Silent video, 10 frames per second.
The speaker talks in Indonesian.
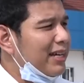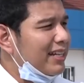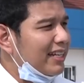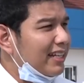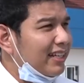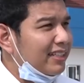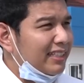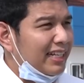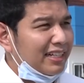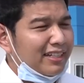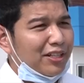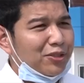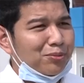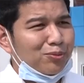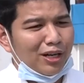biasanya sinerginya
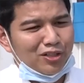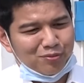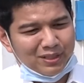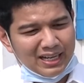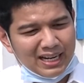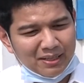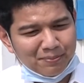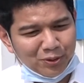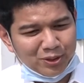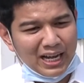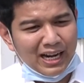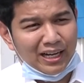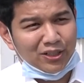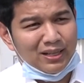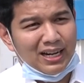itu bukan cuma dari perusahaan
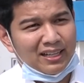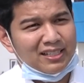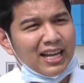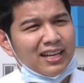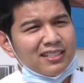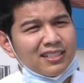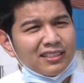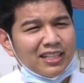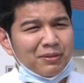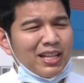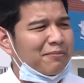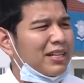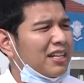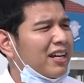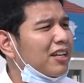atau dari instansi tapi dari
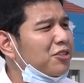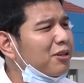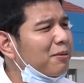masyarakat juga